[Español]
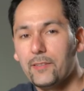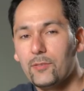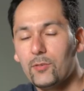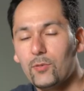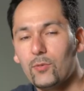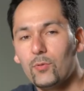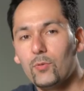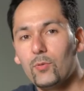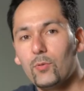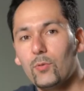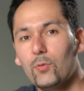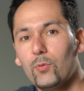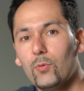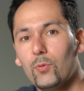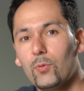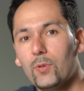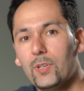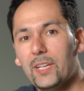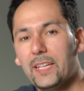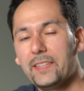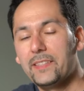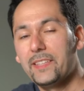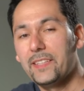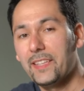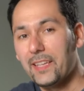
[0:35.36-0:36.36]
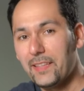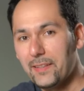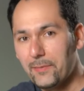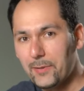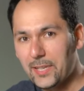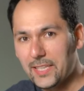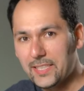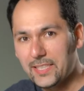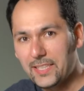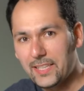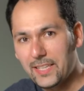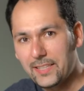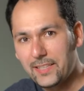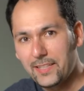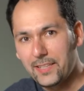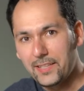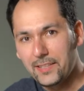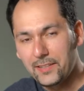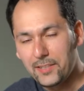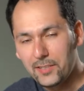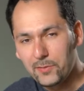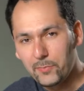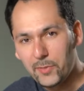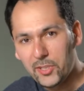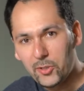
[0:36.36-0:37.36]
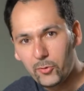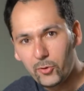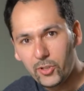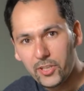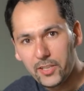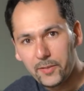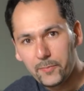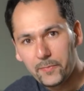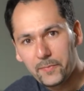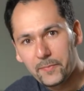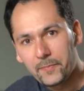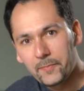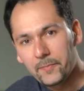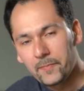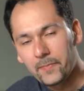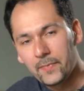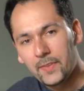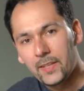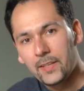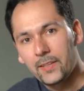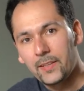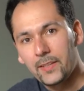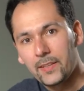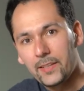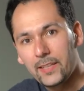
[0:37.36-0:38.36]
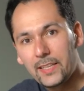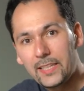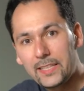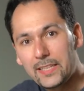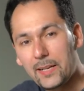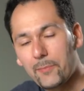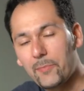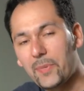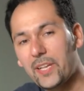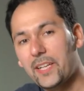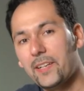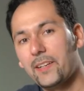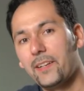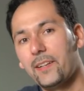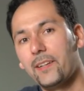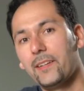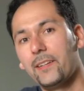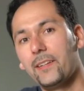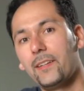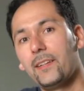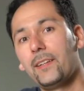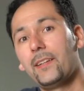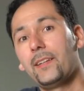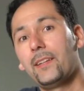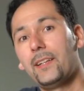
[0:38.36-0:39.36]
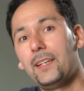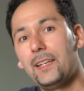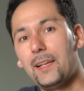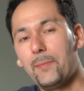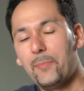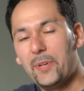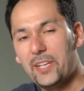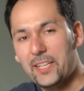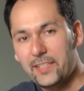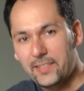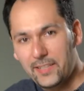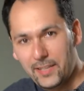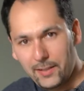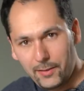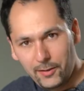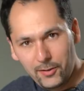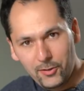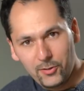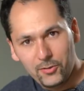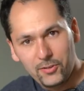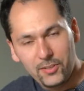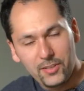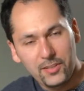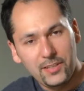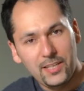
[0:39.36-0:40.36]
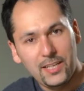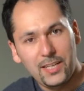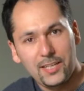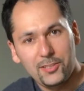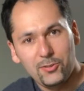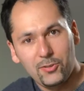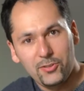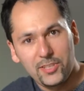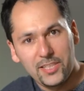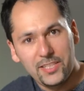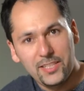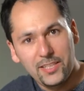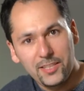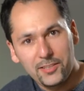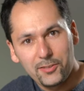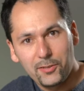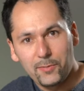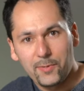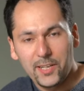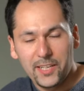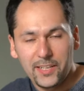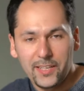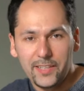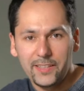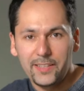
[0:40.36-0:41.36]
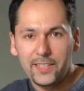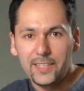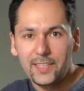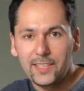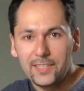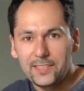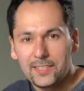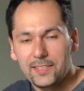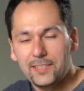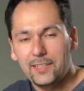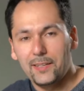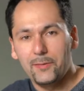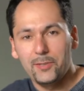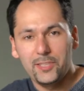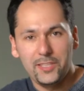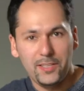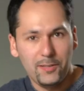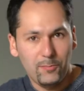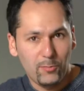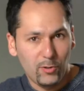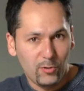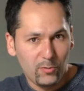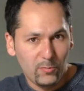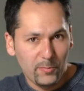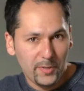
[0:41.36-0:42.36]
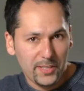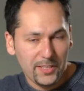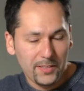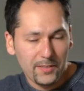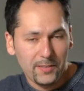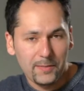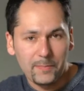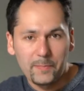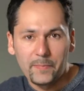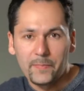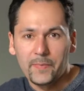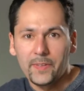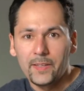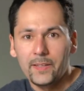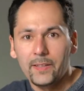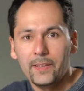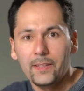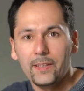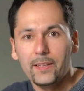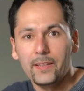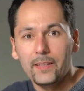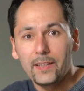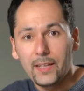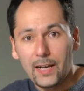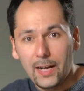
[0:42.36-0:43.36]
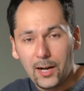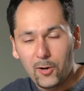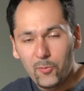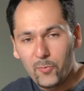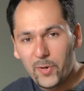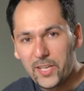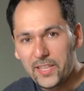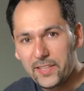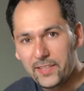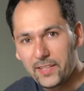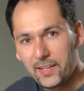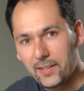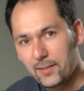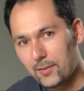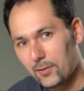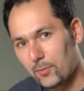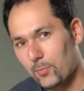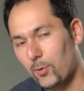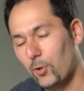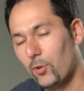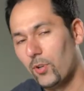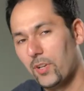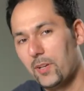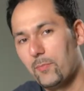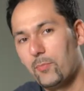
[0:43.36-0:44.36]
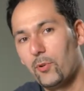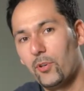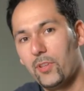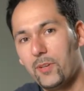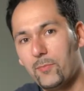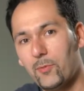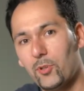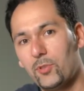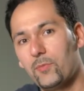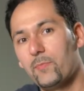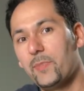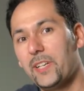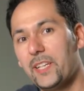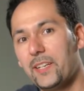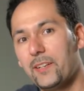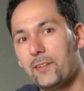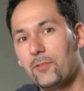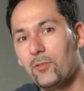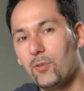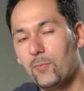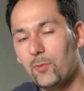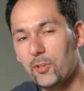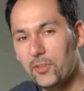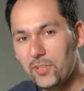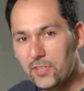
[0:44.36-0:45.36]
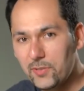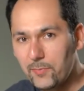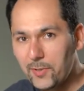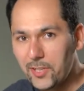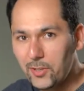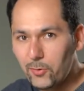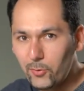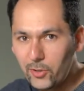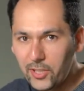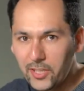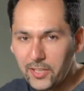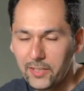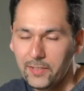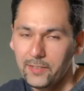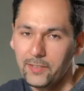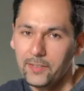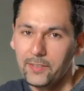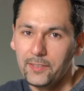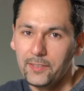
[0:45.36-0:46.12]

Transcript: Su cantidad de backscattering disminuye y también la penetración de las ondas electromagnéticas a través del volumen aumenta, por lo que podemos ver cómo disminuye